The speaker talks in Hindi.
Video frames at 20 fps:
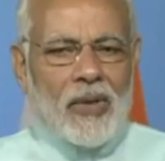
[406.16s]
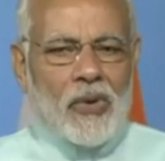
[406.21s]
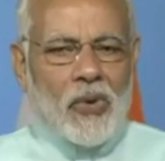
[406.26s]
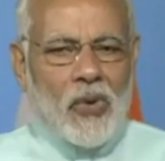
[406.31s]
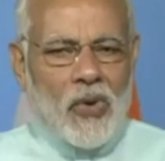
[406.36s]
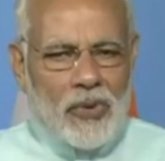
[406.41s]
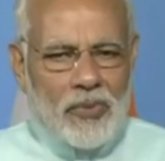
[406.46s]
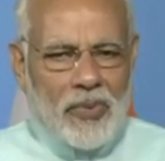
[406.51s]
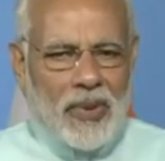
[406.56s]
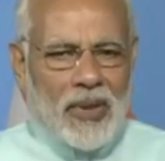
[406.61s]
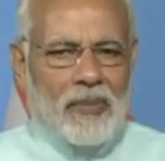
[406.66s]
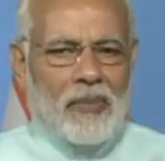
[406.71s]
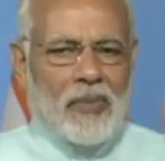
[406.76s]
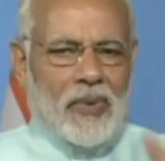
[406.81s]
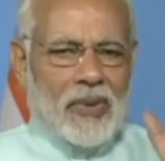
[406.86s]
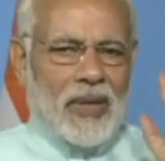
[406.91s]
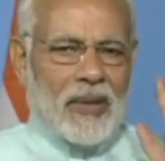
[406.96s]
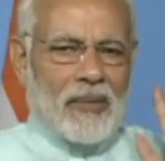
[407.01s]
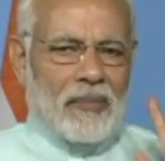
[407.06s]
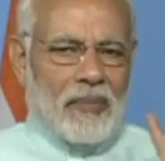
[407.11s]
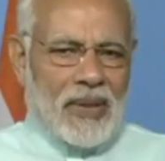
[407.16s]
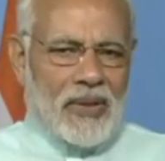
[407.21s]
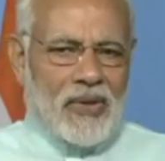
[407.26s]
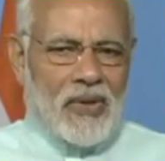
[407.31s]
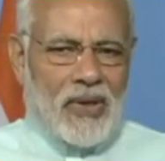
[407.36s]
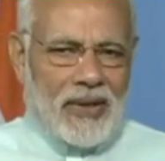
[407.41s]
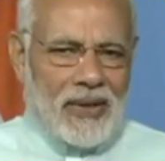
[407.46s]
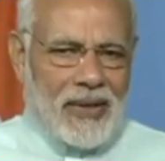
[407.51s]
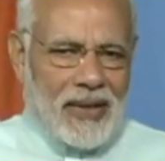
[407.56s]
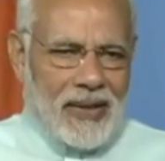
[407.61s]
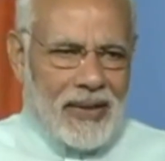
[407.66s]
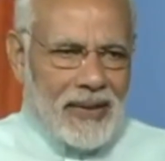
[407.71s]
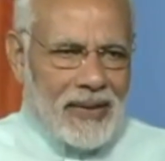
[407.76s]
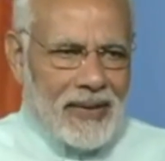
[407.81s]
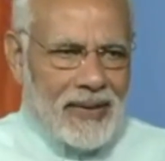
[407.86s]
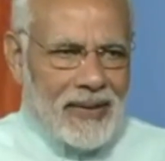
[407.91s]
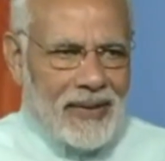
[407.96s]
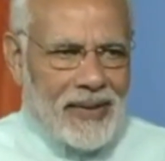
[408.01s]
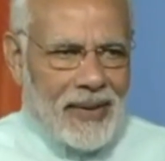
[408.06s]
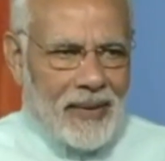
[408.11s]
दोस्त भी मुस्लिम बच्चे ही थे
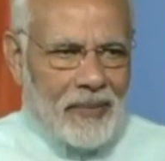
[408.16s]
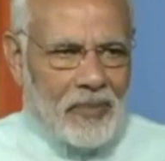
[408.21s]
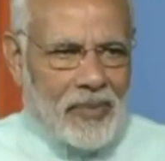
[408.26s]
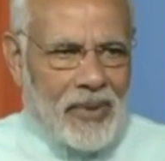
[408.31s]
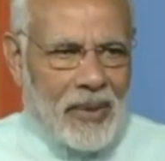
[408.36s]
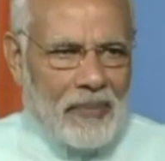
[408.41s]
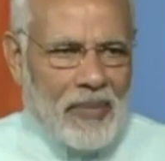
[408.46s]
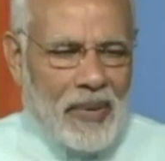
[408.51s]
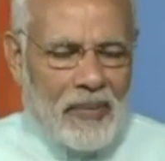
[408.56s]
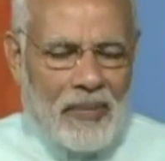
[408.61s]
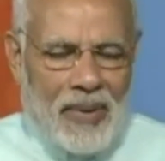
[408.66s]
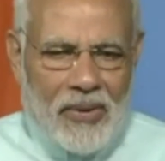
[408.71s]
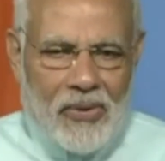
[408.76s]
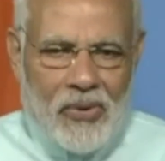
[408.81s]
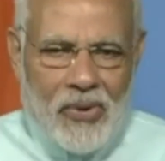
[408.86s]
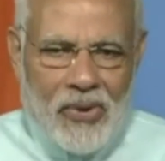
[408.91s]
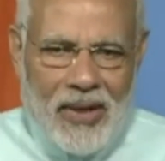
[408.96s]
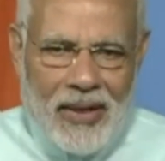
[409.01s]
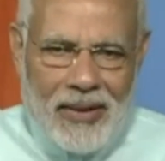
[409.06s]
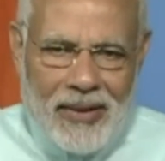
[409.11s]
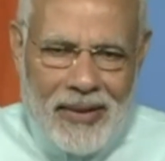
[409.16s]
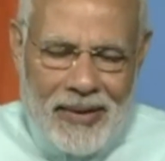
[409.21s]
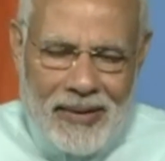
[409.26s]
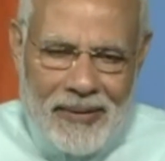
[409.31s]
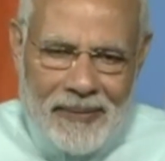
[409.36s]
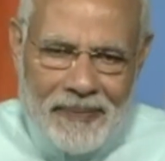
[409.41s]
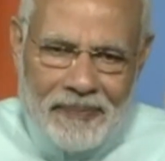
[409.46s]
सब जब मैं छोटा था